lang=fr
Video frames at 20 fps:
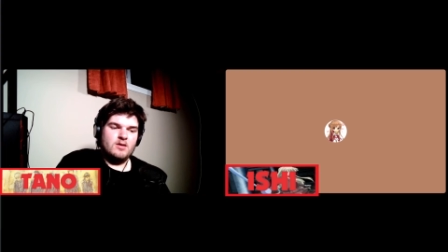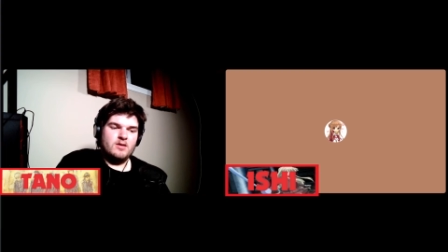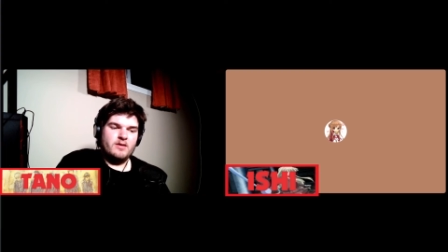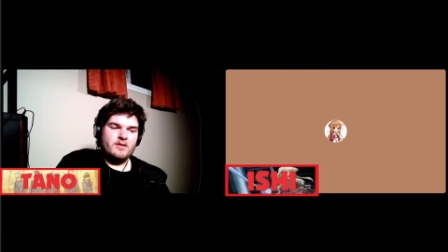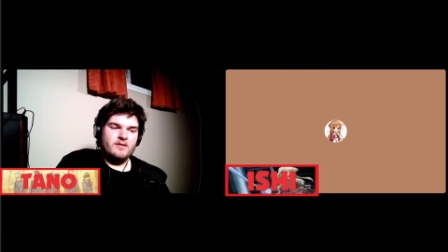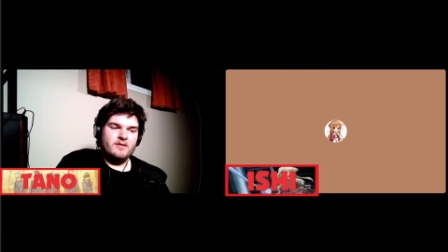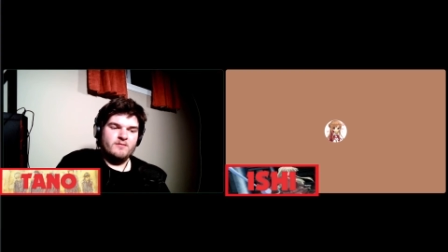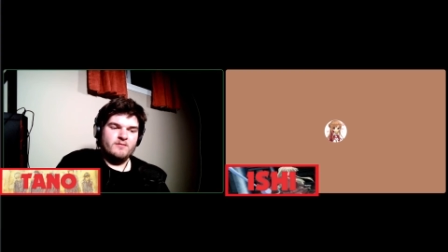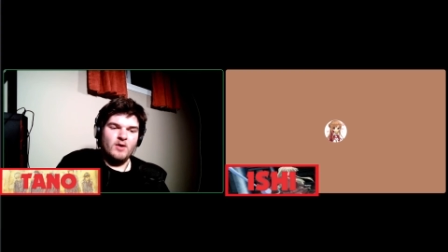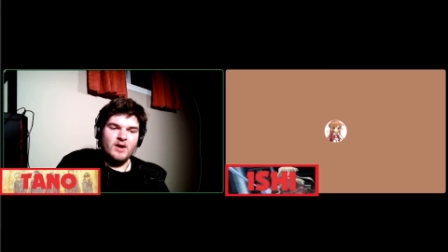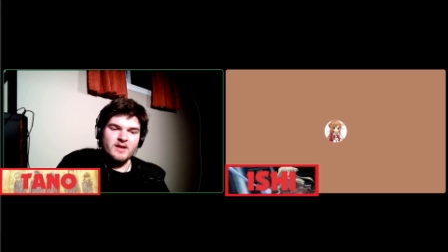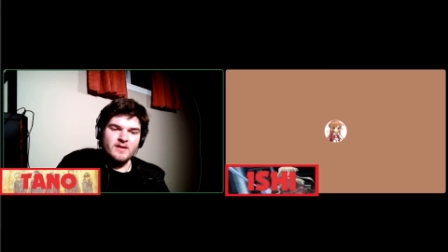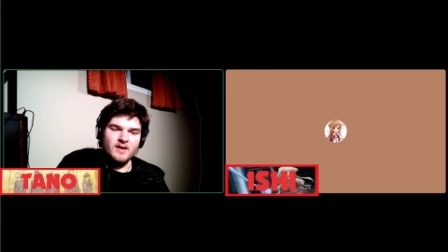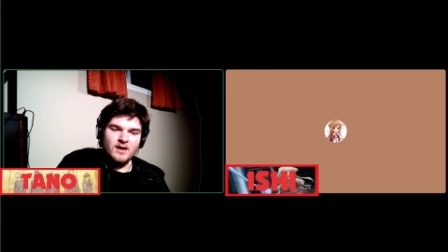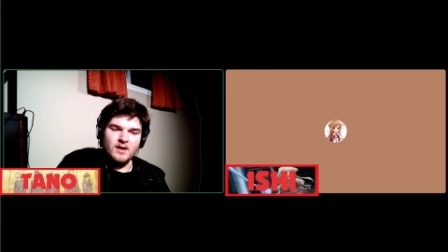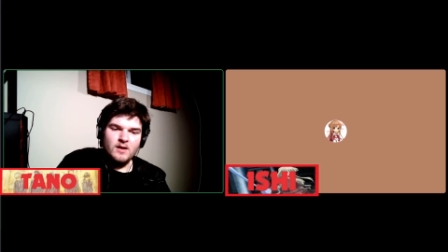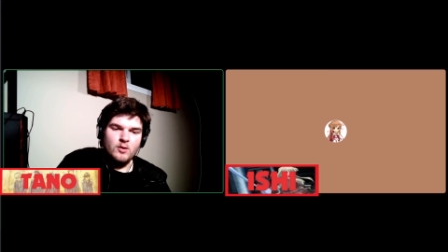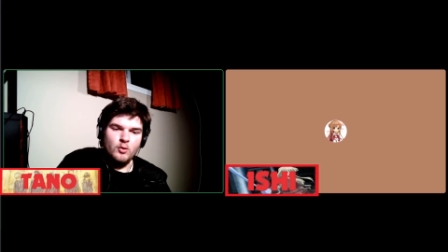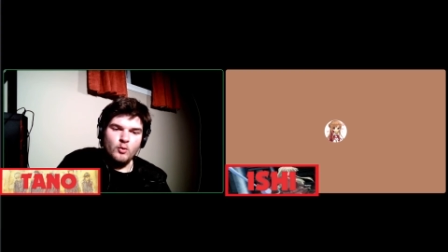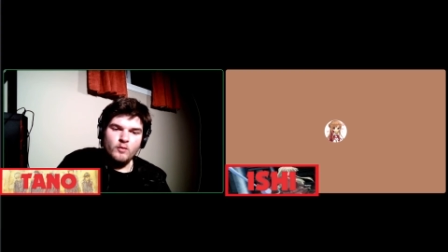ils vont aller dans
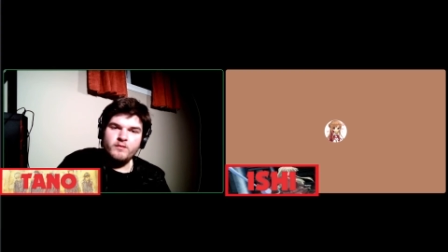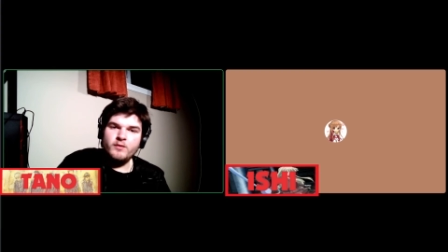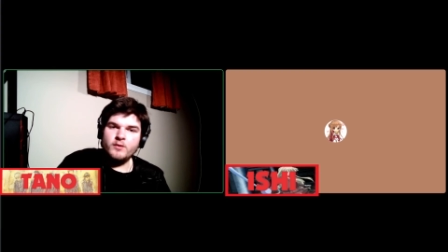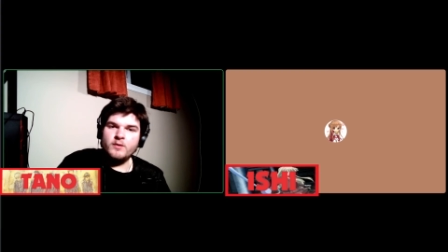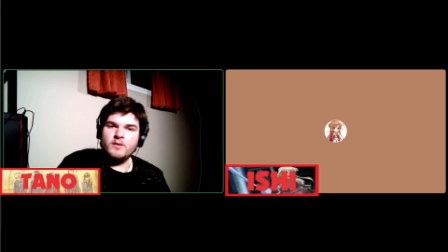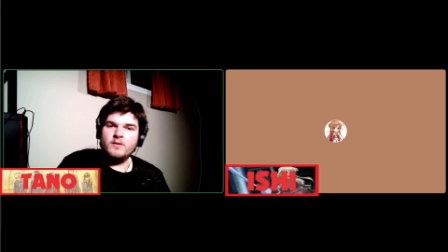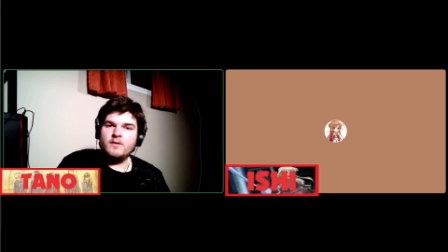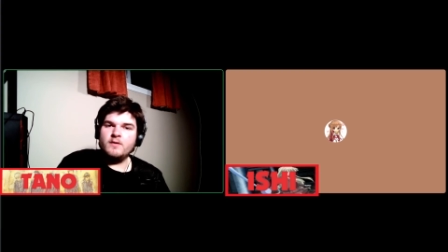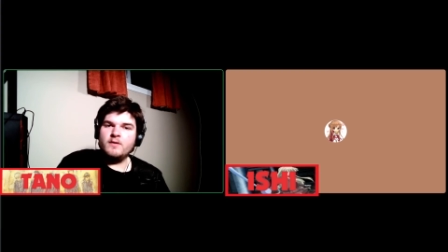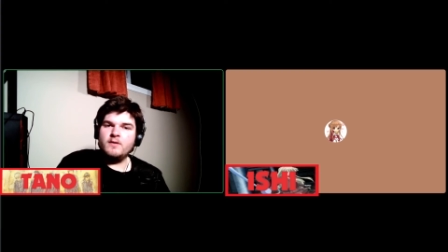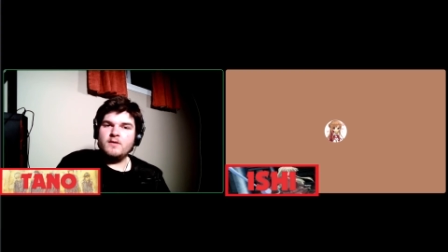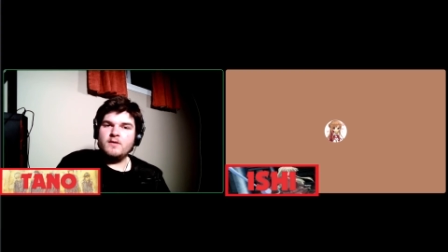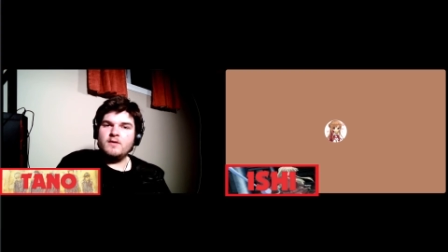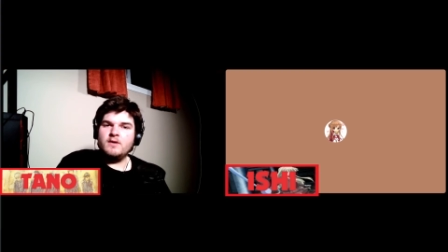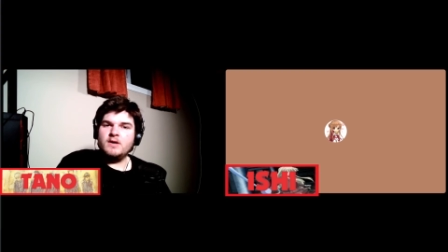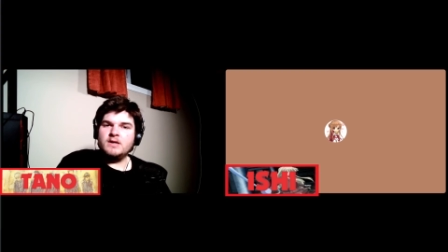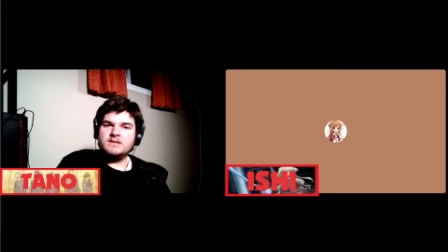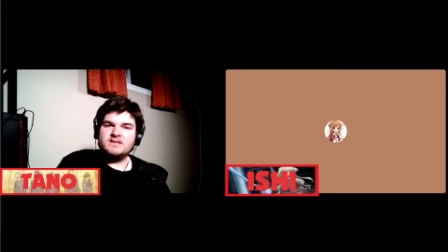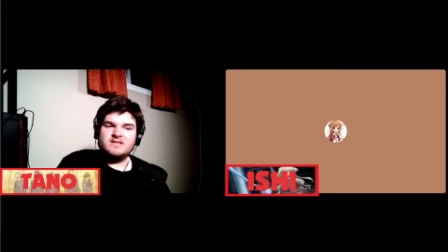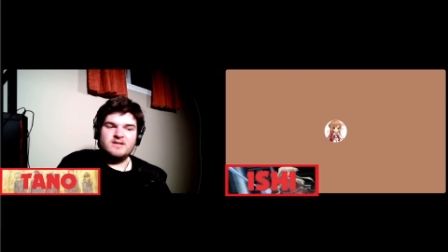l'over.
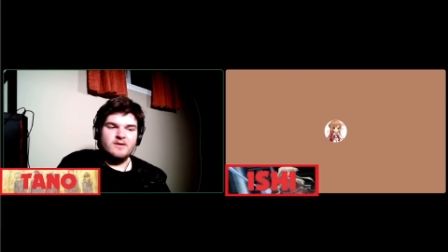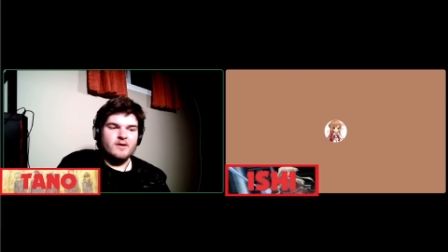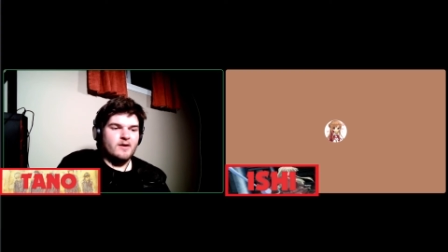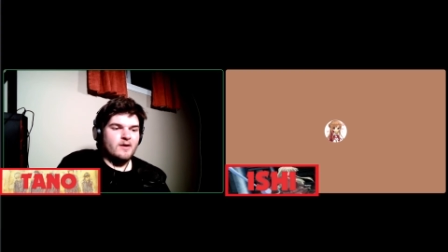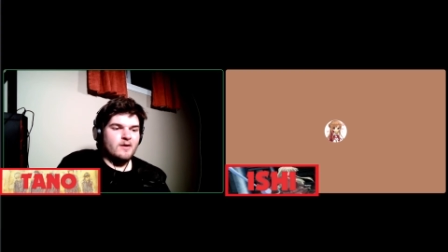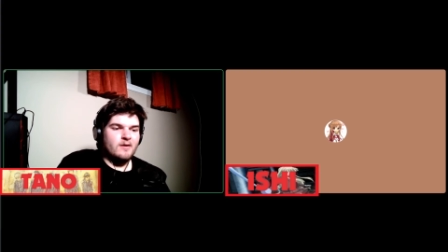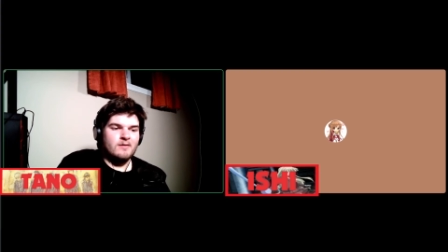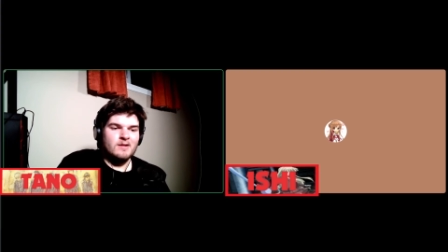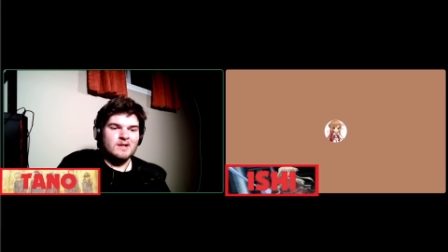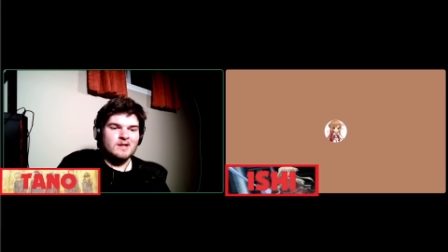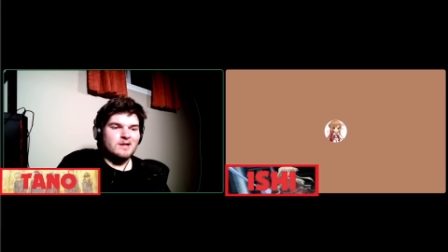Tu euh,